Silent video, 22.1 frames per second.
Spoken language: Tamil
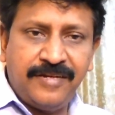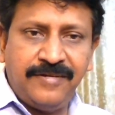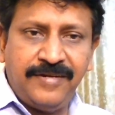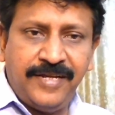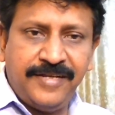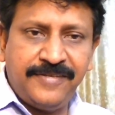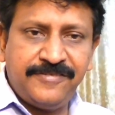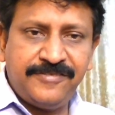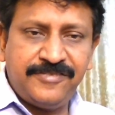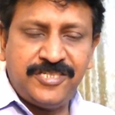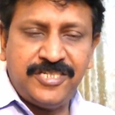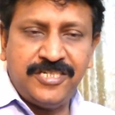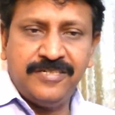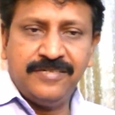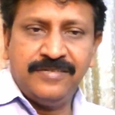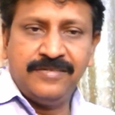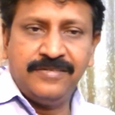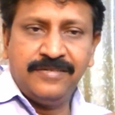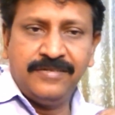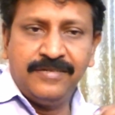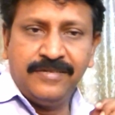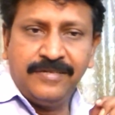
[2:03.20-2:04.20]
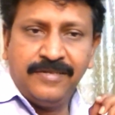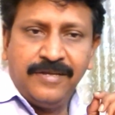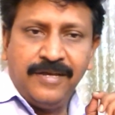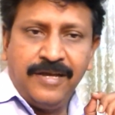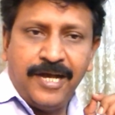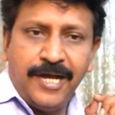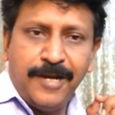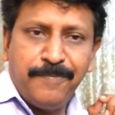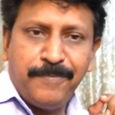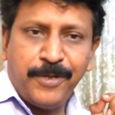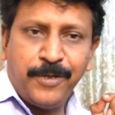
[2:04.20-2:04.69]
சன் நெக்ஸ்ட்
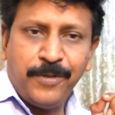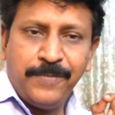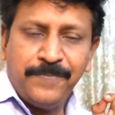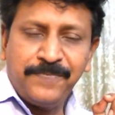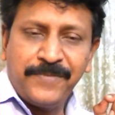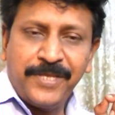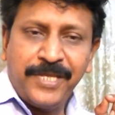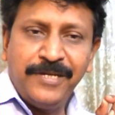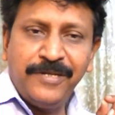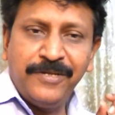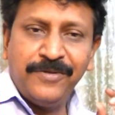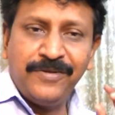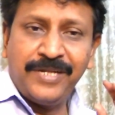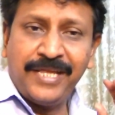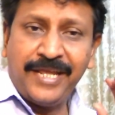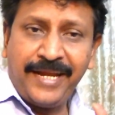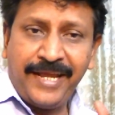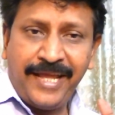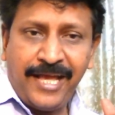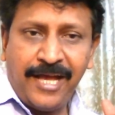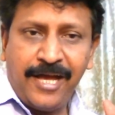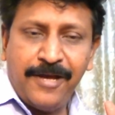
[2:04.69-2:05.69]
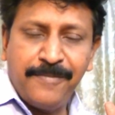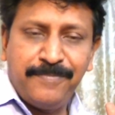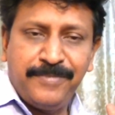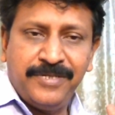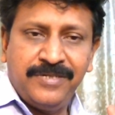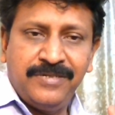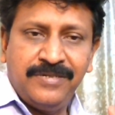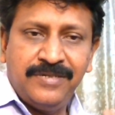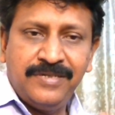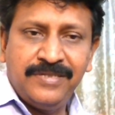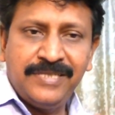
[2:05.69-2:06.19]
அப்புறம் இன்னும் நிறைய
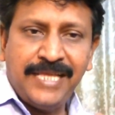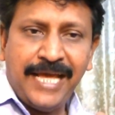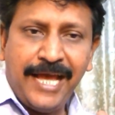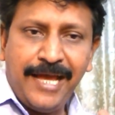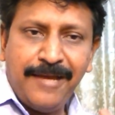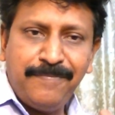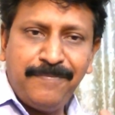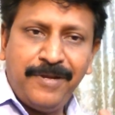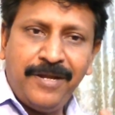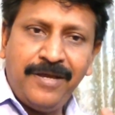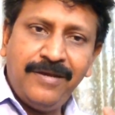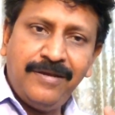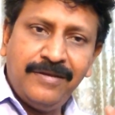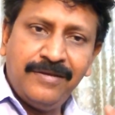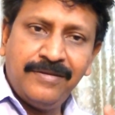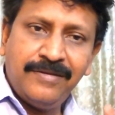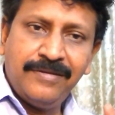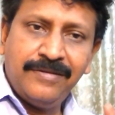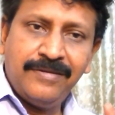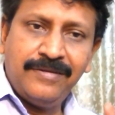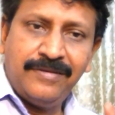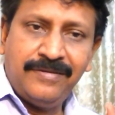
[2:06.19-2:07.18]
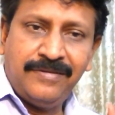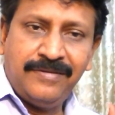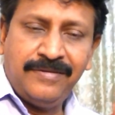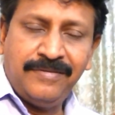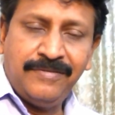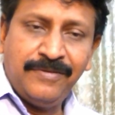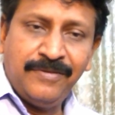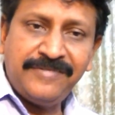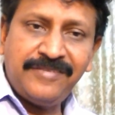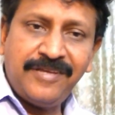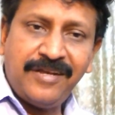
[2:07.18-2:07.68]
ஆப் இந்த ஆப்லாம்
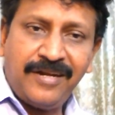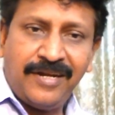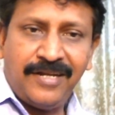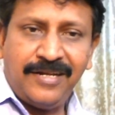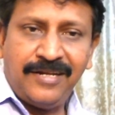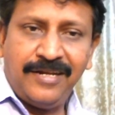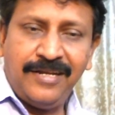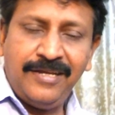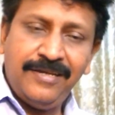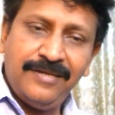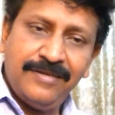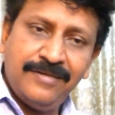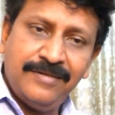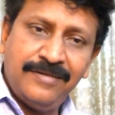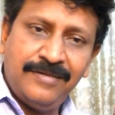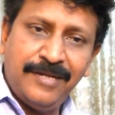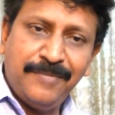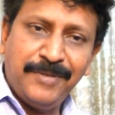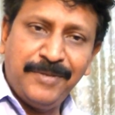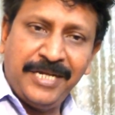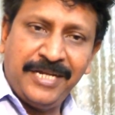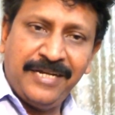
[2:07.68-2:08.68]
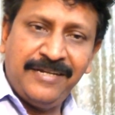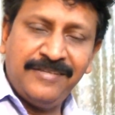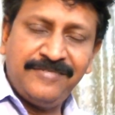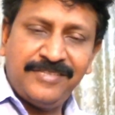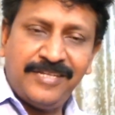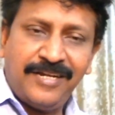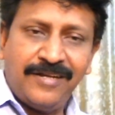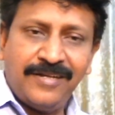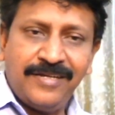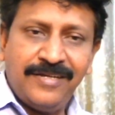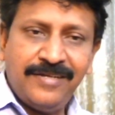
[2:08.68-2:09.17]
பைசா கணக்கில் நம்மகிட்ட என்ன
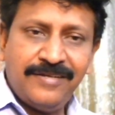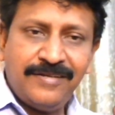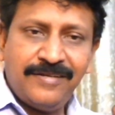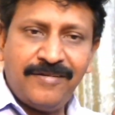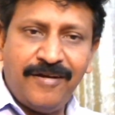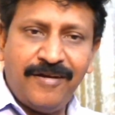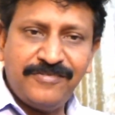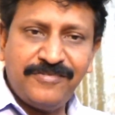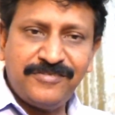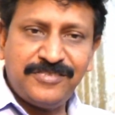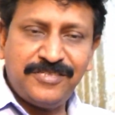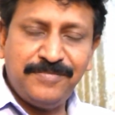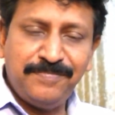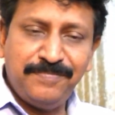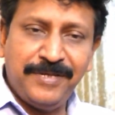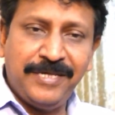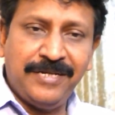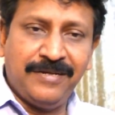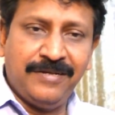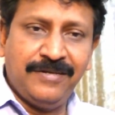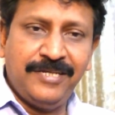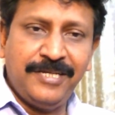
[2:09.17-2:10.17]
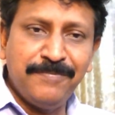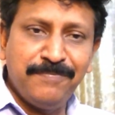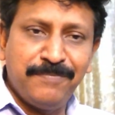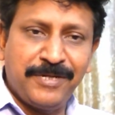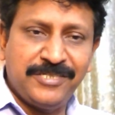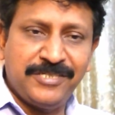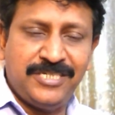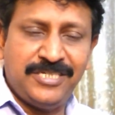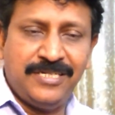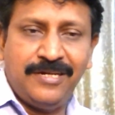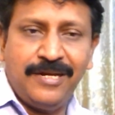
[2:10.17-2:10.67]
செய்கிறாங்க காஸ்ட் பர்
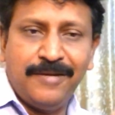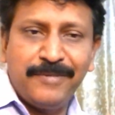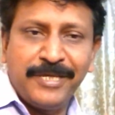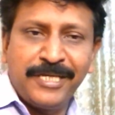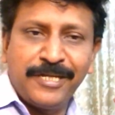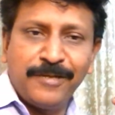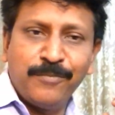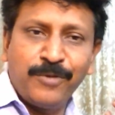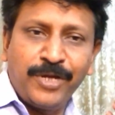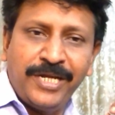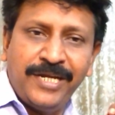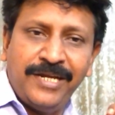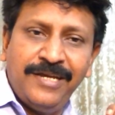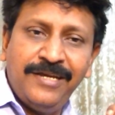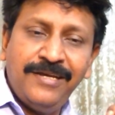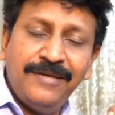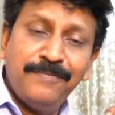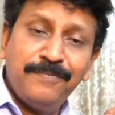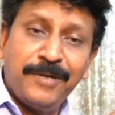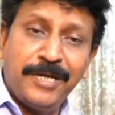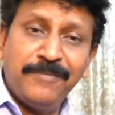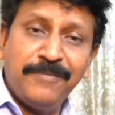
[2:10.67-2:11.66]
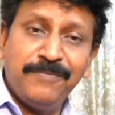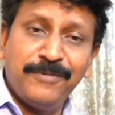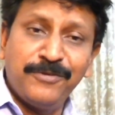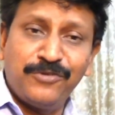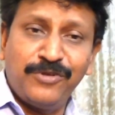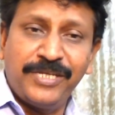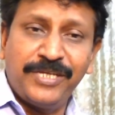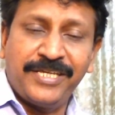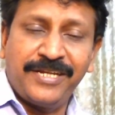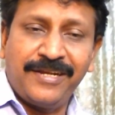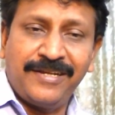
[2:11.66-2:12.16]
இம்ப்ரெஷன் அப்படிங்கிற முறையில் பணம்
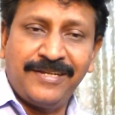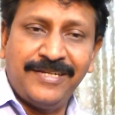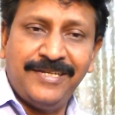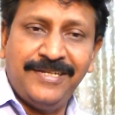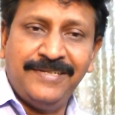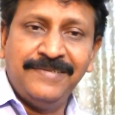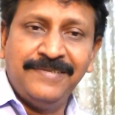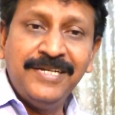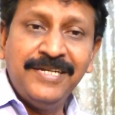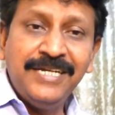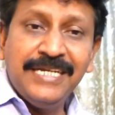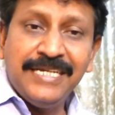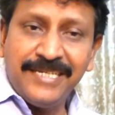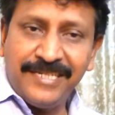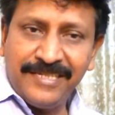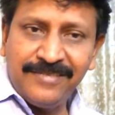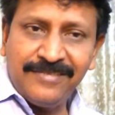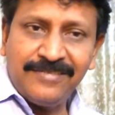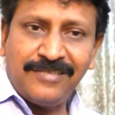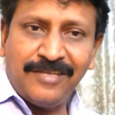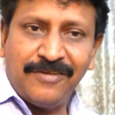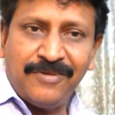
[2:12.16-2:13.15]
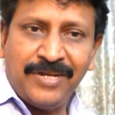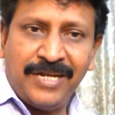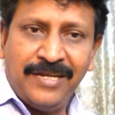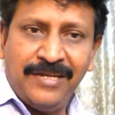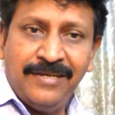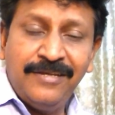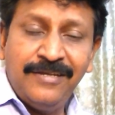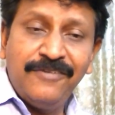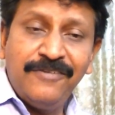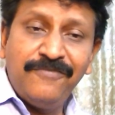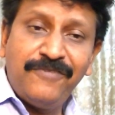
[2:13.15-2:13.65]
வசூலிக்கிறாங்க இது தவிர
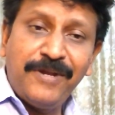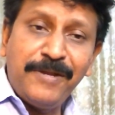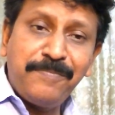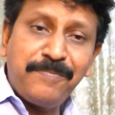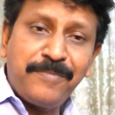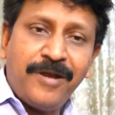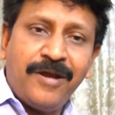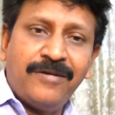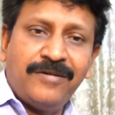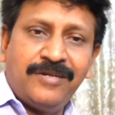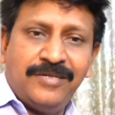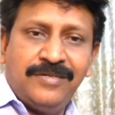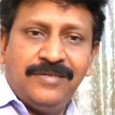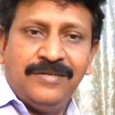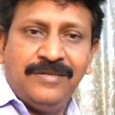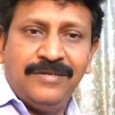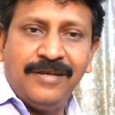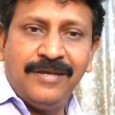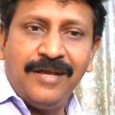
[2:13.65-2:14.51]
ஃப்ளிப்கார்ட்